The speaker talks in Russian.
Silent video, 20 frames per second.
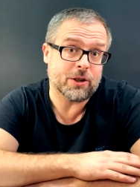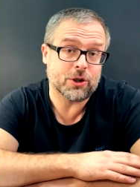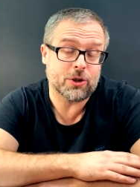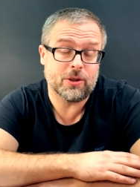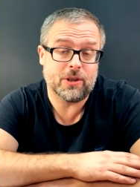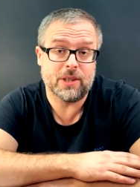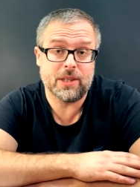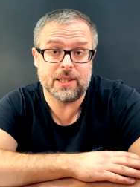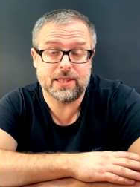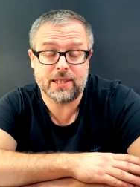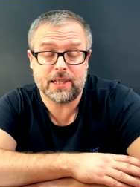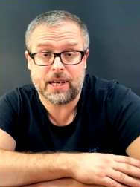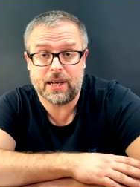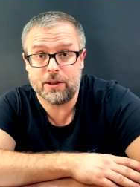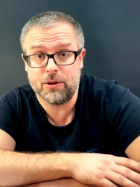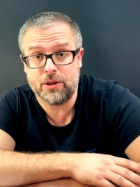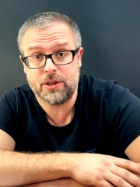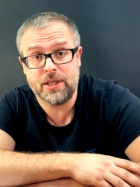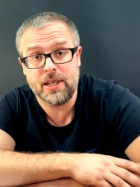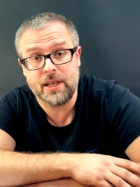что она
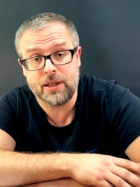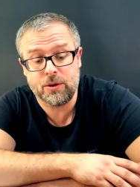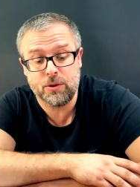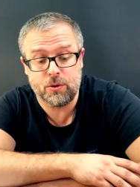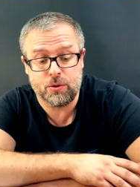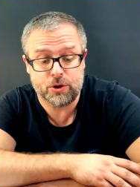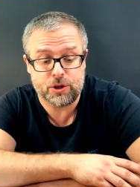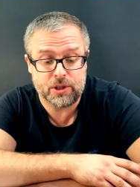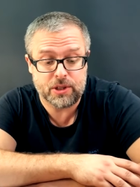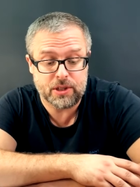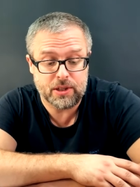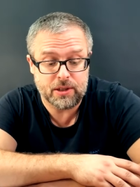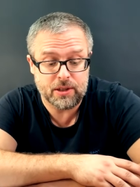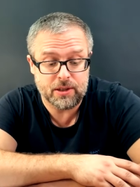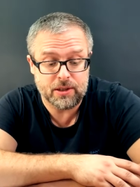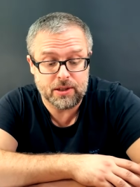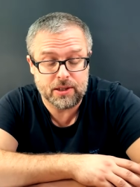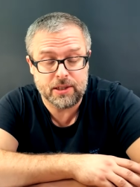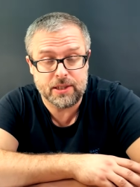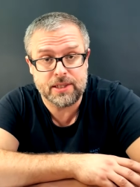заказывает не одно уже
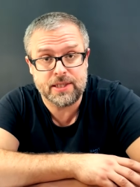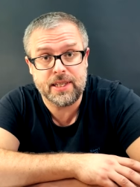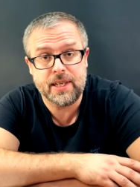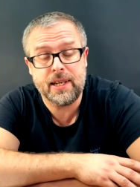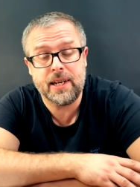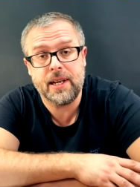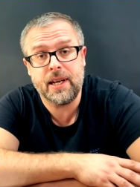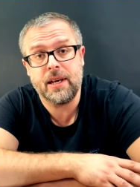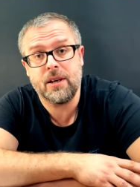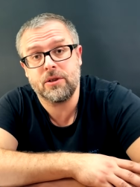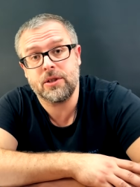изделие.